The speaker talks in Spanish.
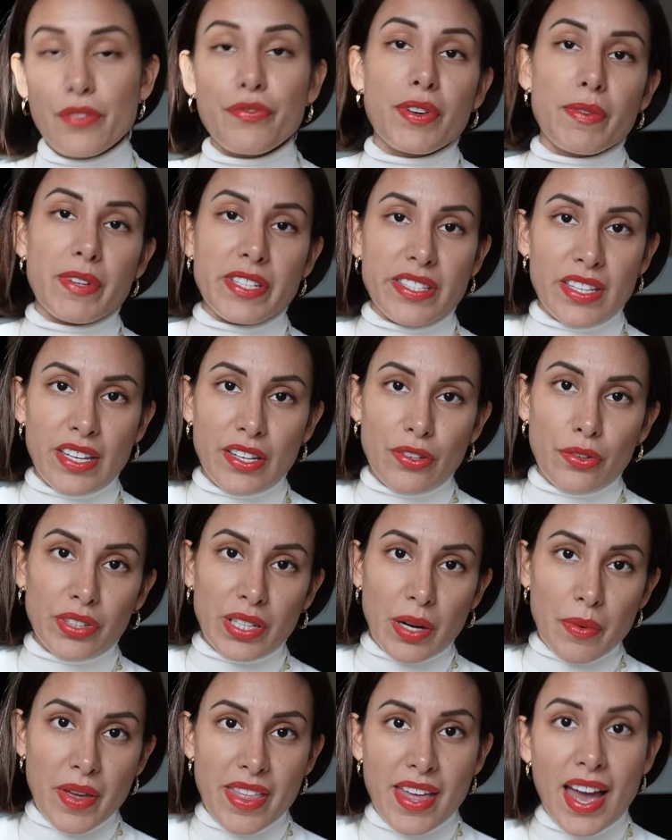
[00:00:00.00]
Y fui vestida yo
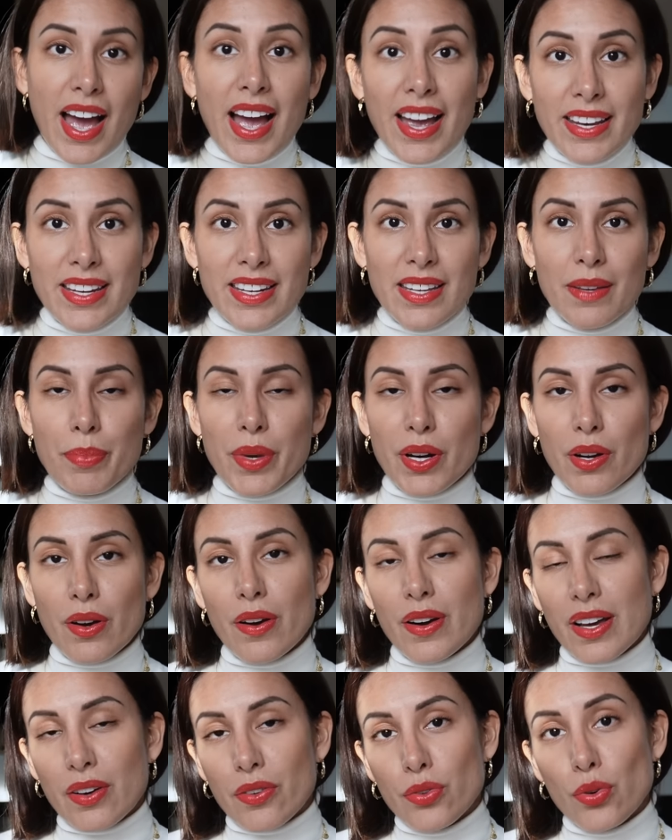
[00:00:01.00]
otra vez de Aini, pero
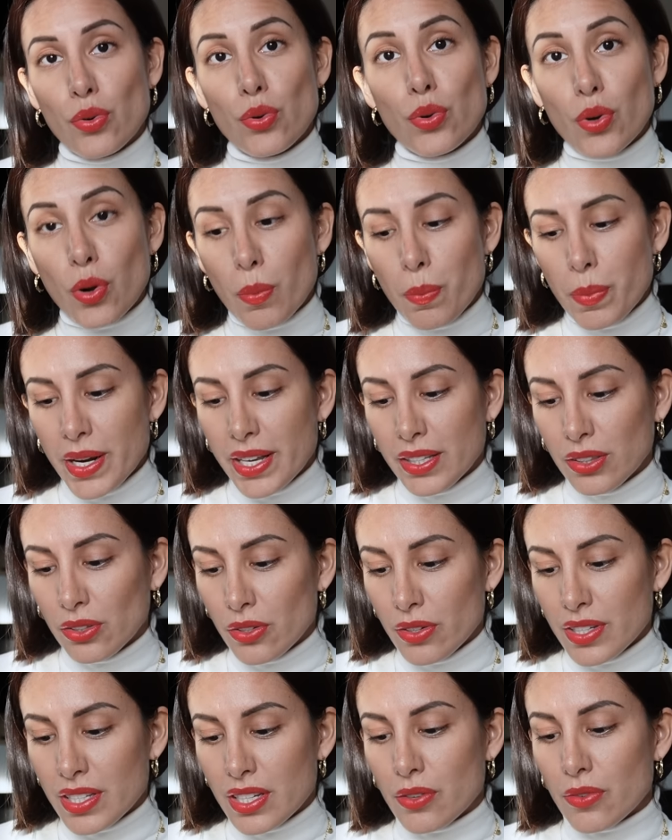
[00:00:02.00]
ahora con un look
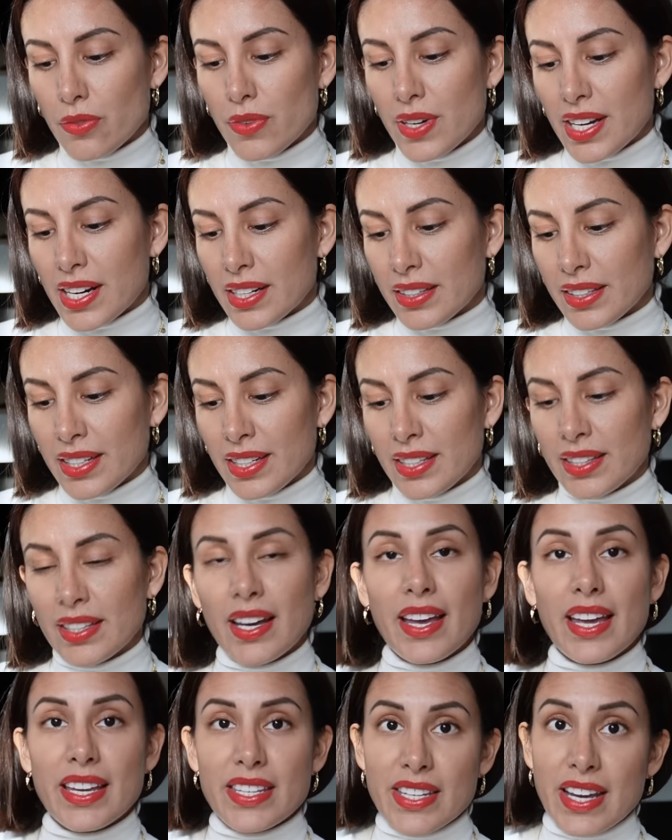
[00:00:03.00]
completo y con una
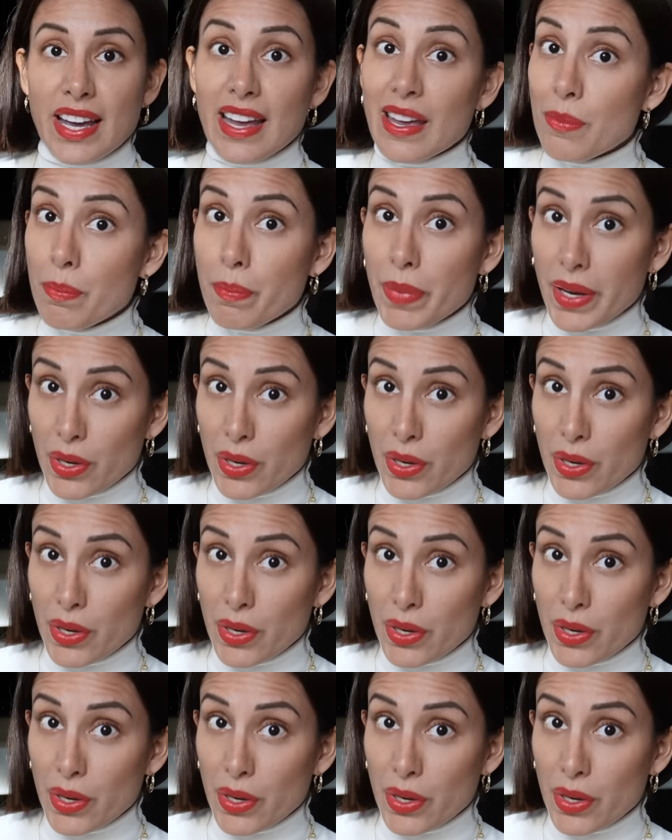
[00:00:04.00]
carterita hecha en